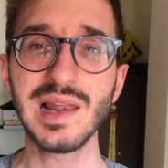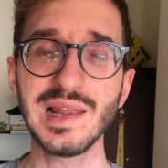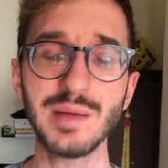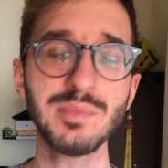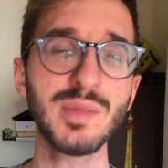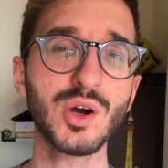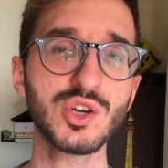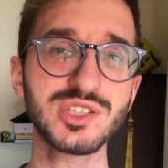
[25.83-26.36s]
La
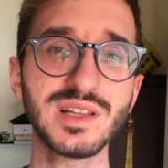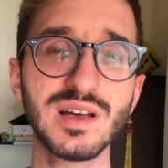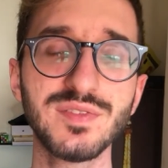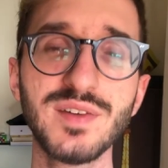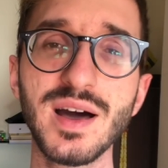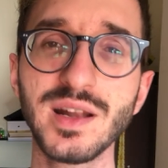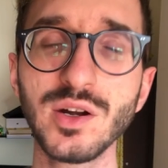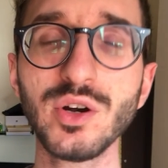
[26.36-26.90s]
prima cosa da
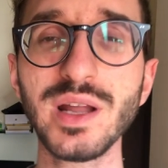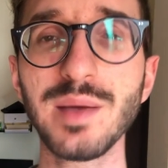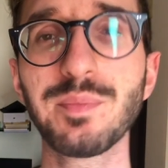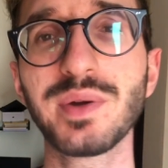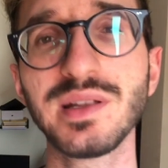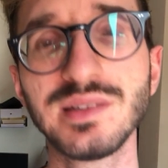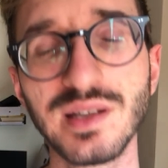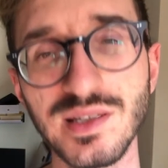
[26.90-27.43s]
fare non è
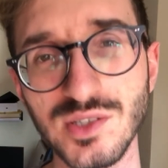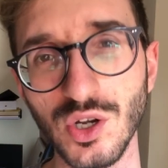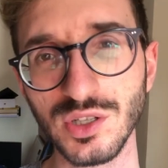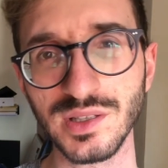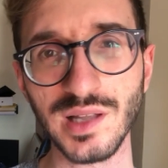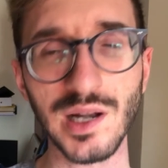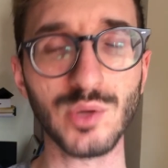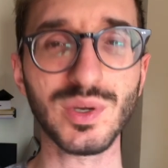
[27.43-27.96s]
prendere i
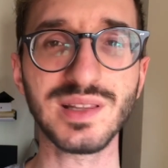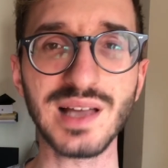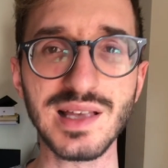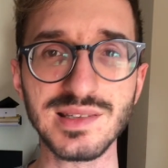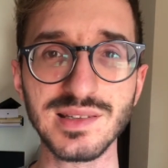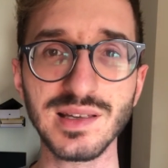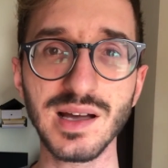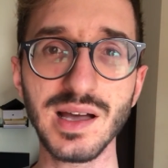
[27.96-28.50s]
soldi dalla tua
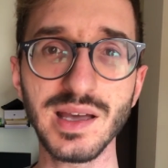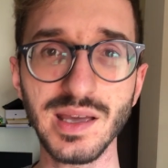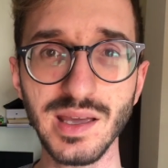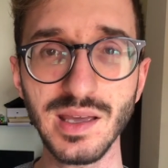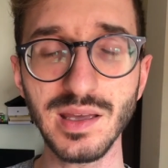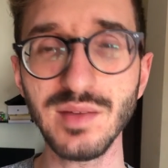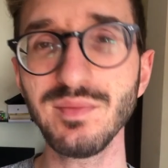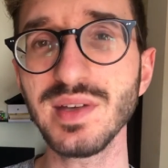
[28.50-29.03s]
tasca
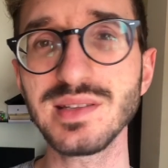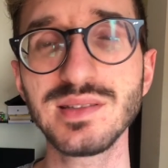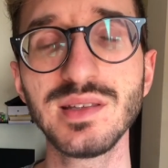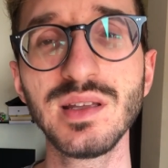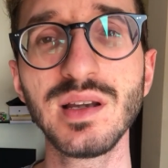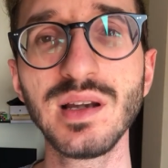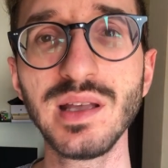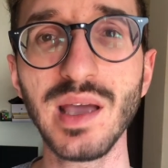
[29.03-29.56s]
e
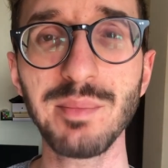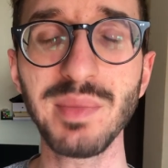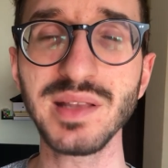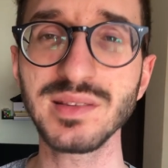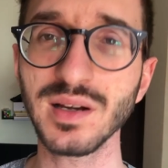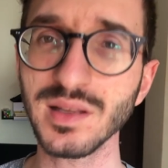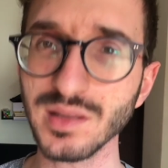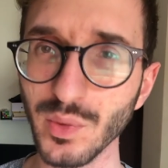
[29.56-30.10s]
investirli e
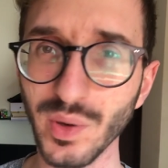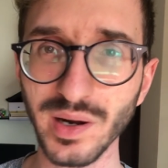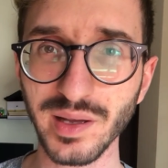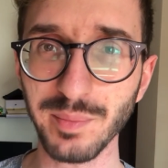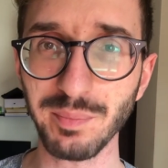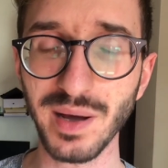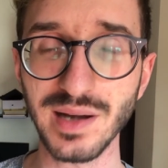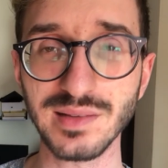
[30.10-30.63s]
metterli da qualche
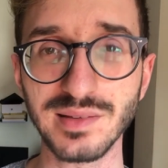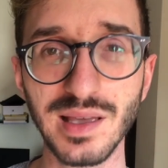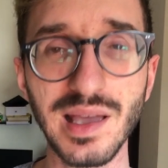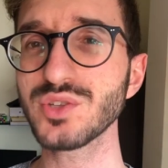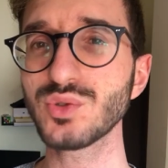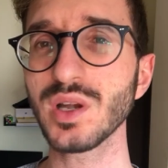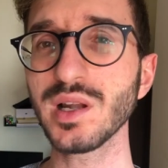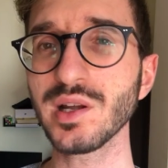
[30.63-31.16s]
parte.
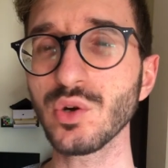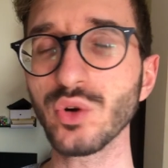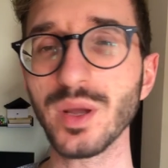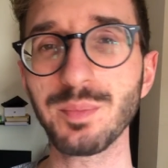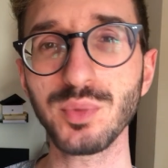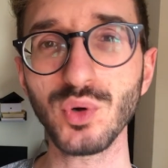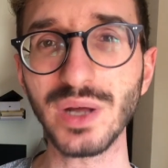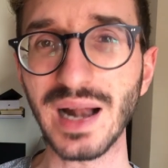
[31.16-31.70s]
Questo è l'errore
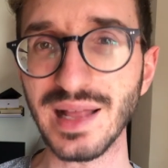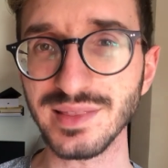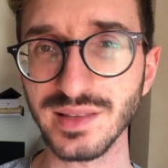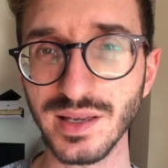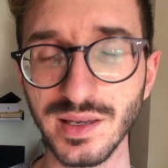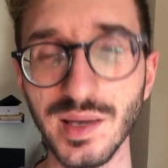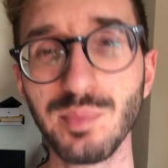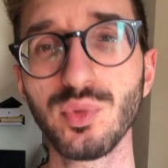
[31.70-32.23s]
più
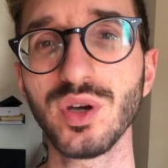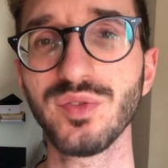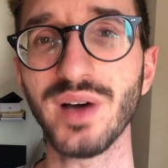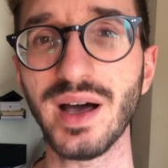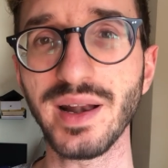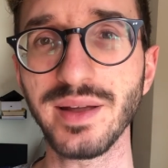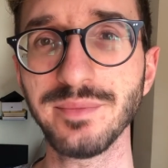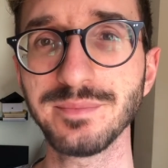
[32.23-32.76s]
grande che puoi
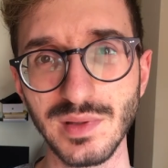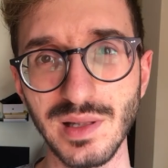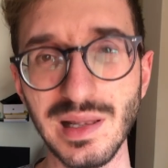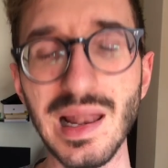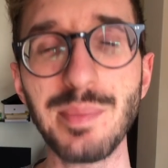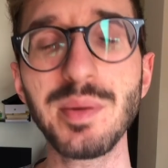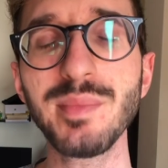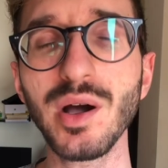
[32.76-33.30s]
fare.
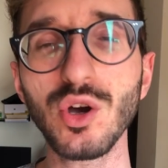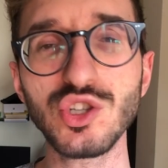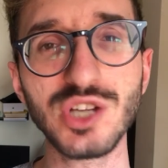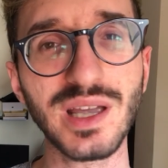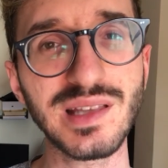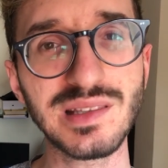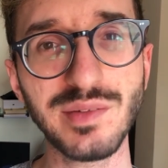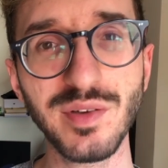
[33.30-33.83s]
La prima cosa
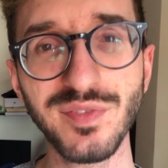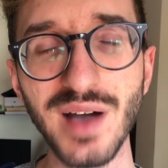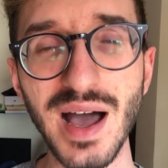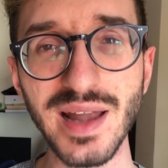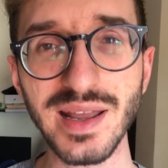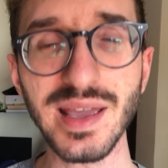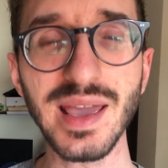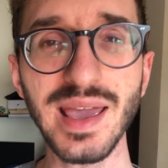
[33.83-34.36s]
che devi
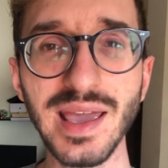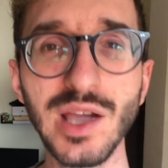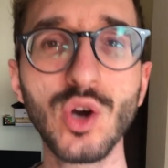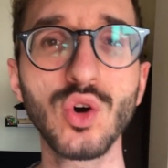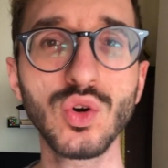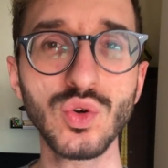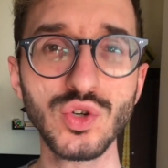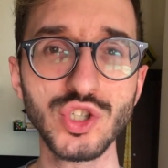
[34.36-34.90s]
fare è
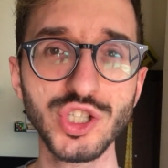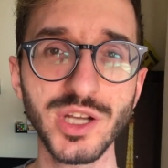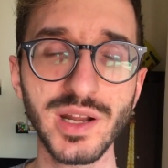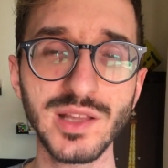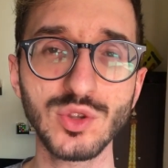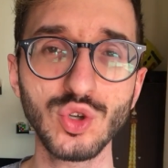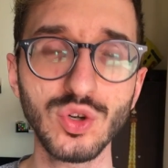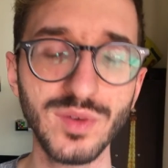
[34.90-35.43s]

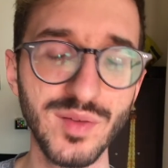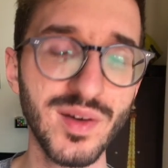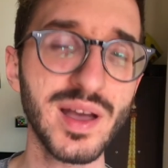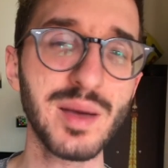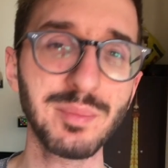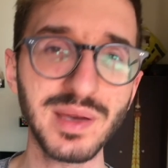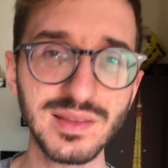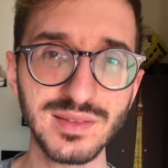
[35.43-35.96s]
conoscere dove vai
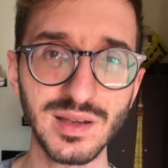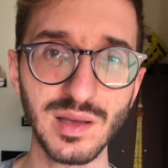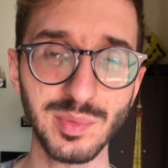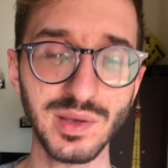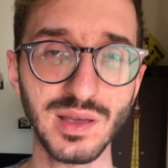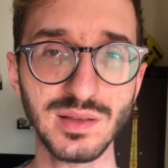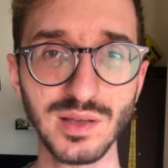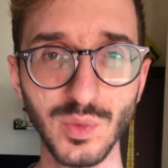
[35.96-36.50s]
a mettere i
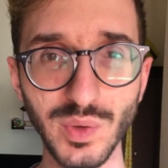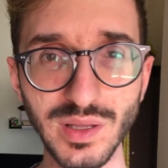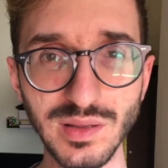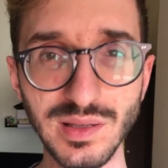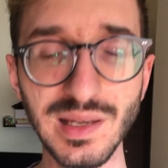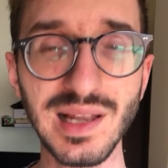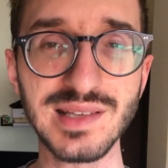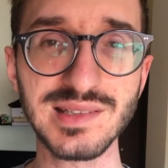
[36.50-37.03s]
piedi,
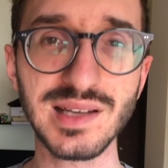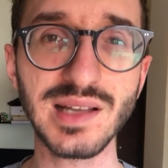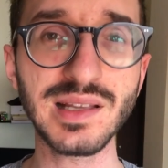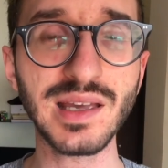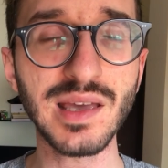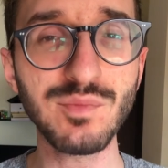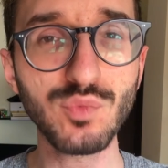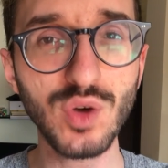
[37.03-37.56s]
quindi la strada
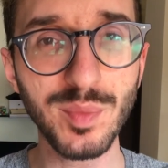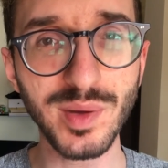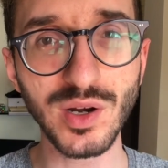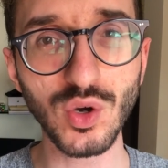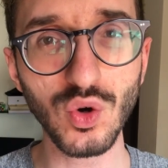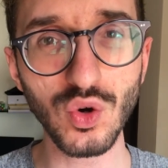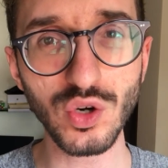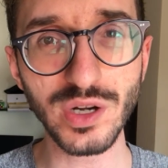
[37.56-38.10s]
che vuoi
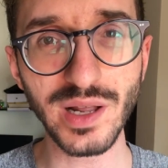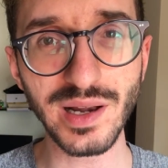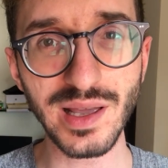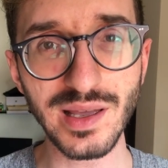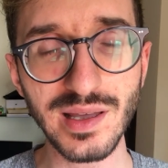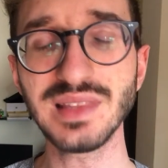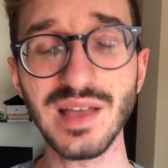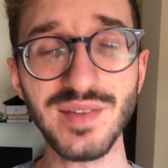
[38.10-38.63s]

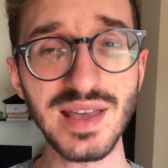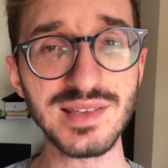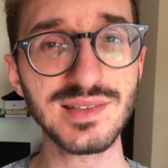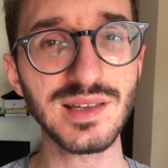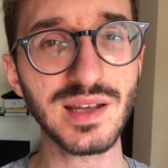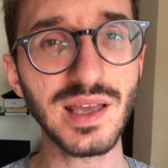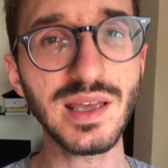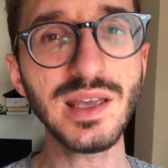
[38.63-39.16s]
percorrere deve
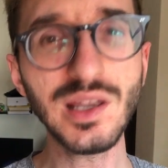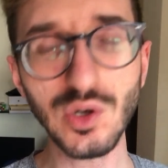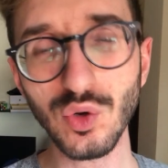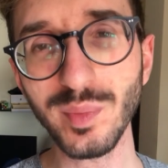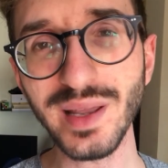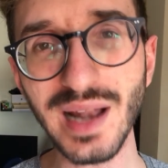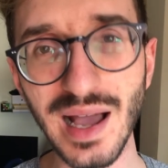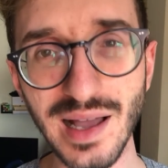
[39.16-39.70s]
essere
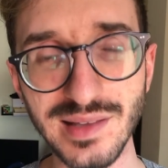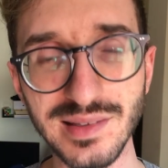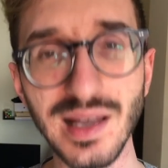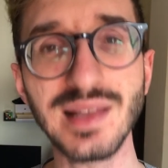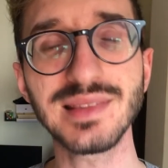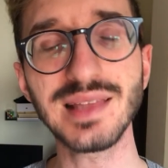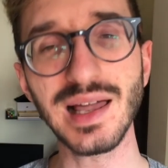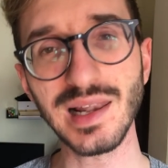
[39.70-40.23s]
illuminata
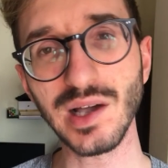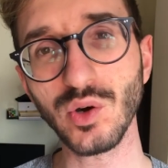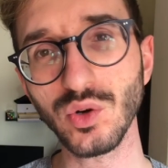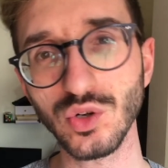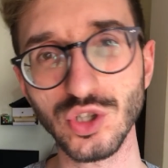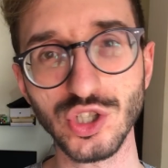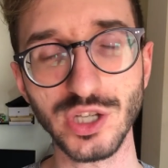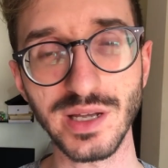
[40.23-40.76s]
dalla
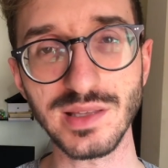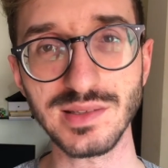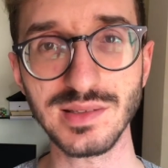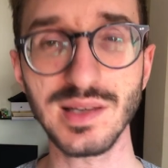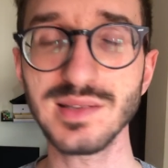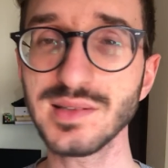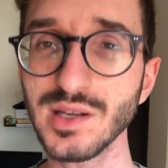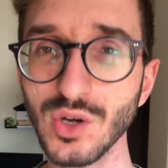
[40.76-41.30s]

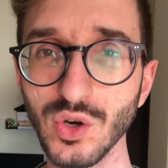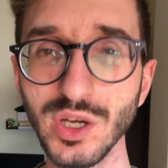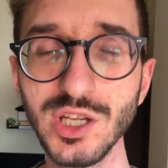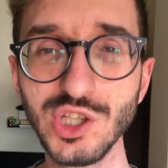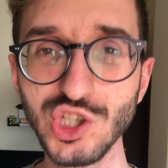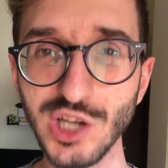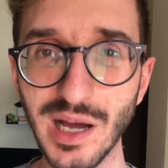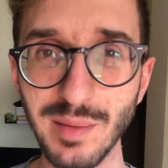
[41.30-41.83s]
conoscenza, se no
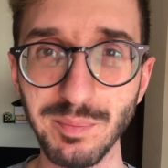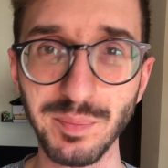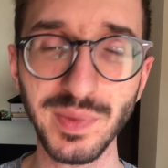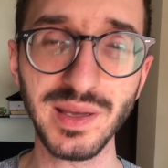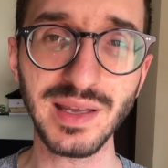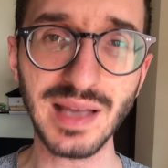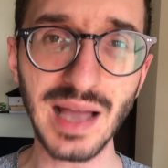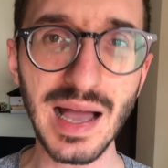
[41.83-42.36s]

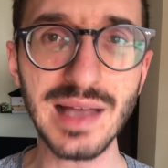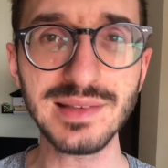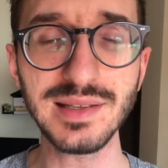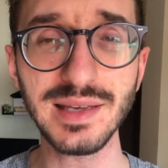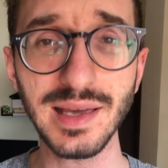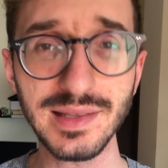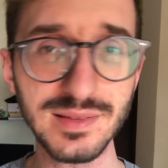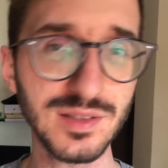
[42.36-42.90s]
inciampi, cadi
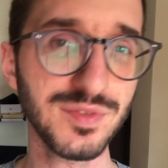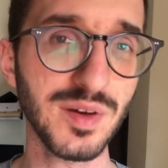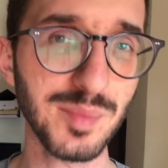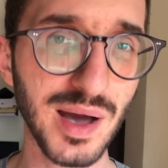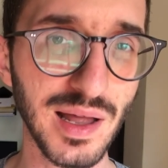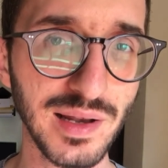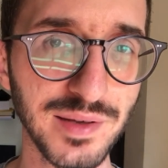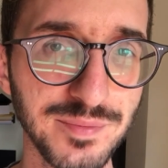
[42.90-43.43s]
e ti fai
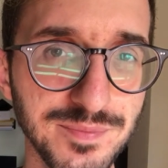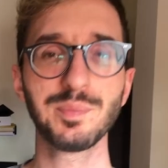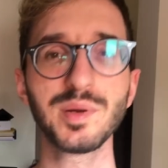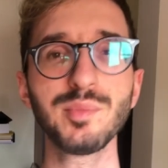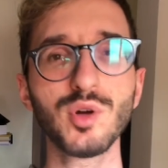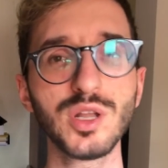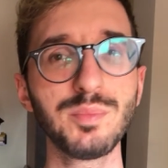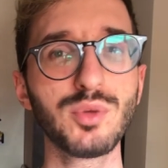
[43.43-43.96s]
male. Il
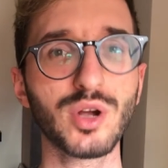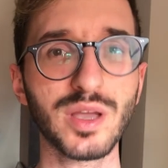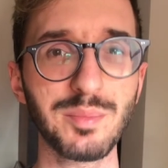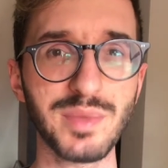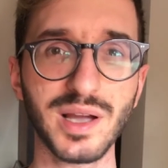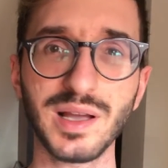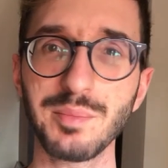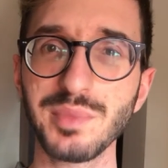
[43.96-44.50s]
primo libro che
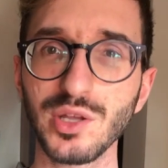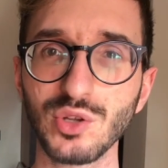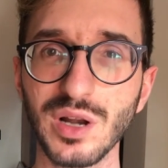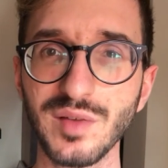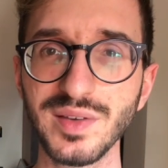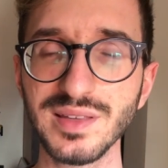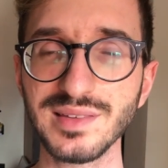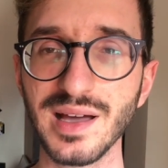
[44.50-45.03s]
mi ha cambiato la
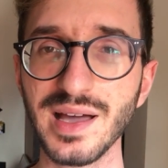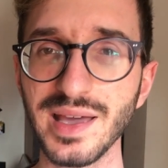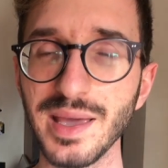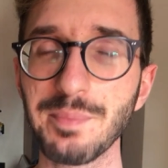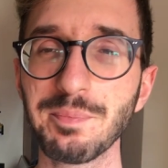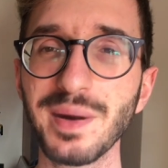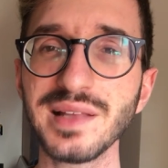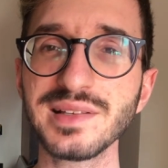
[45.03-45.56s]
vita è
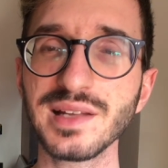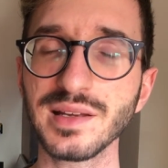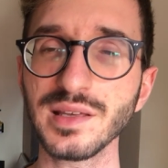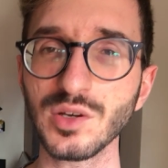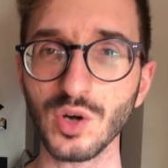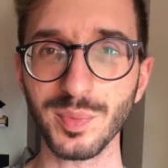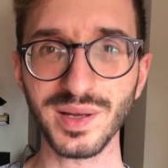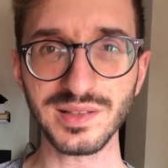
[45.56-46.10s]
Padre
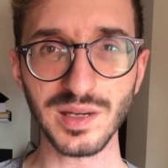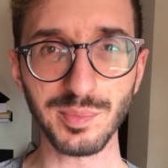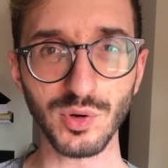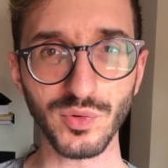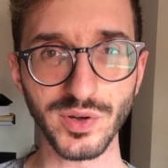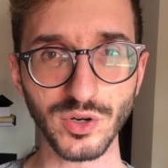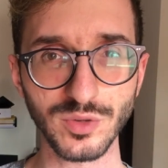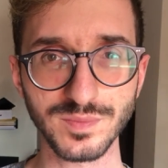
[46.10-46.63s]
ricco, padre
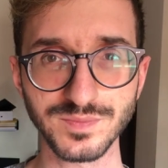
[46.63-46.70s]
povero.